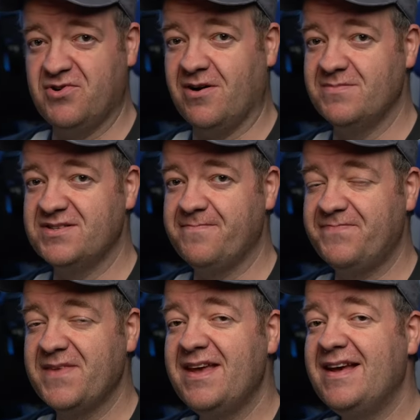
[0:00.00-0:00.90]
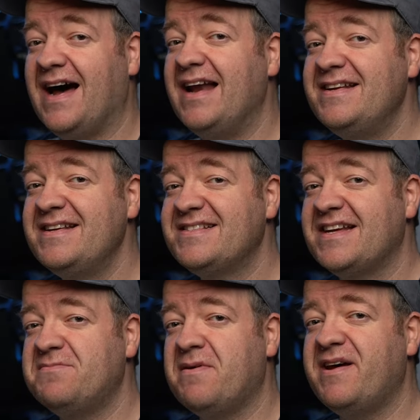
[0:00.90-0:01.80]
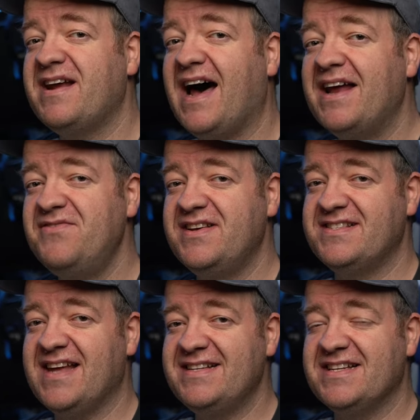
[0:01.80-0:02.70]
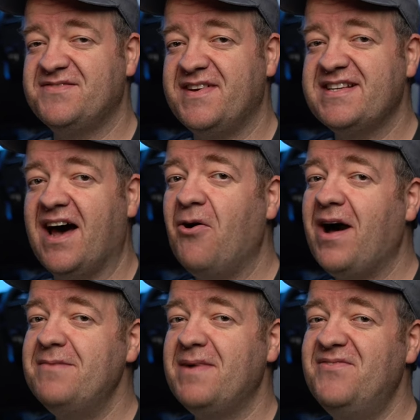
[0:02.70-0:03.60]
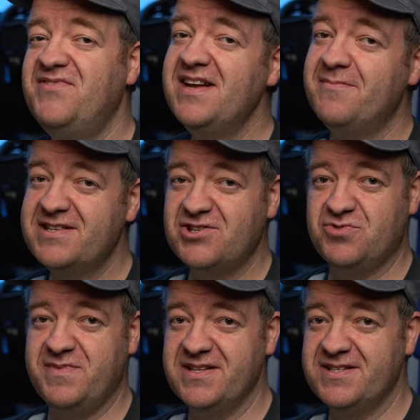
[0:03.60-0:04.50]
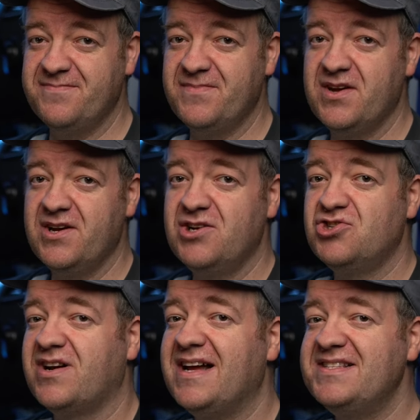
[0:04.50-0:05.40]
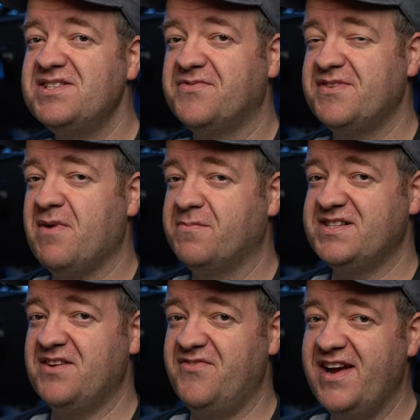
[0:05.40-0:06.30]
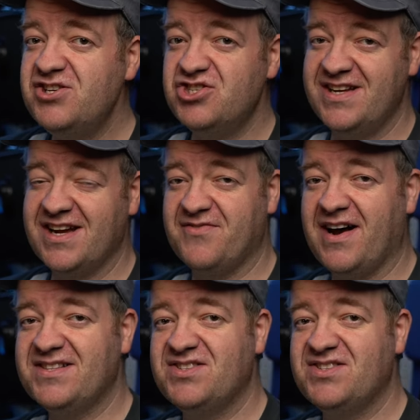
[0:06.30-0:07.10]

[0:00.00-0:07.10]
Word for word: bekommt. Allerdings hatte bei meiner Anwesenheit das Wetter auch einmal wieder mitgespielt. Schon als ich auf dem Observation Deck war,